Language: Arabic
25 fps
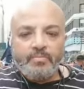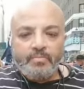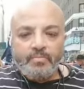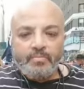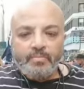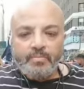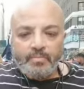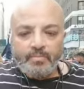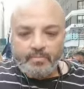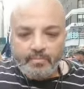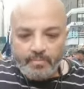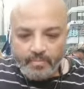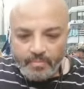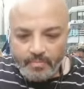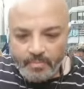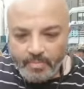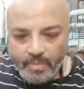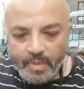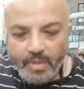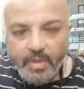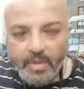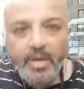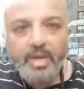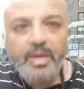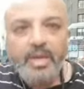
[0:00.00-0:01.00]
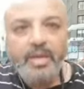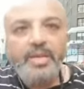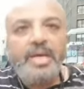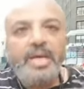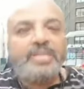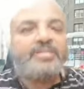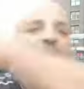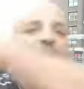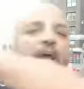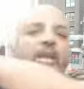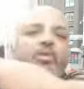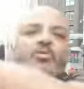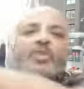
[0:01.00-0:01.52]
استنى إيه، دولك يا استاذ
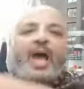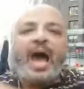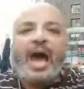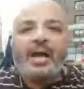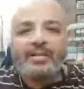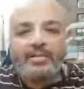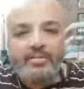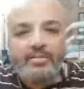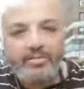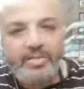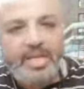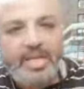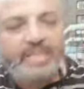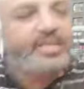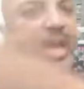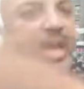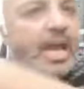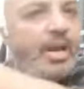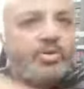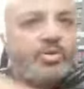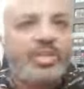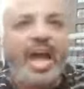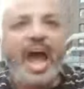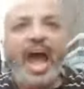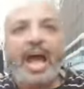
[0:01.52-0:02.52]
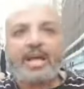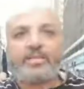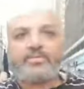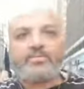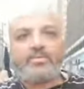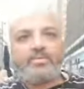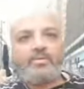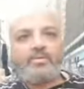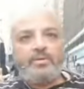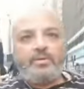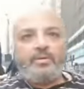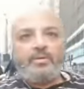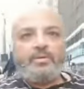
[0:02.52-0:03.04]
إيه، نزله تحت نزله تحت
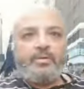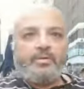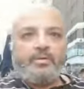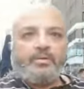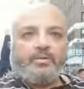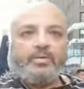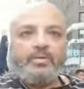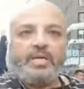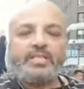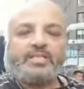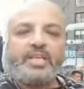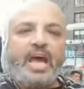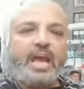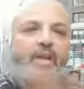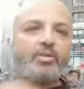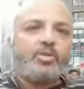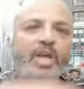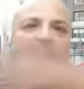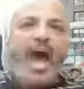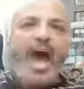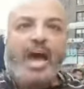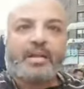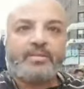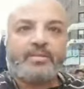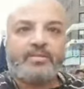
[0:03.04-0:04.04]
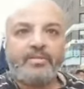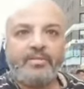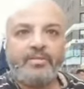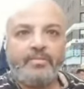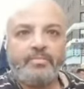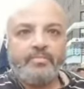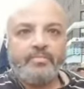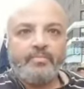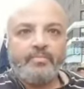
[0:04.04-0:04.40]
نزله تحت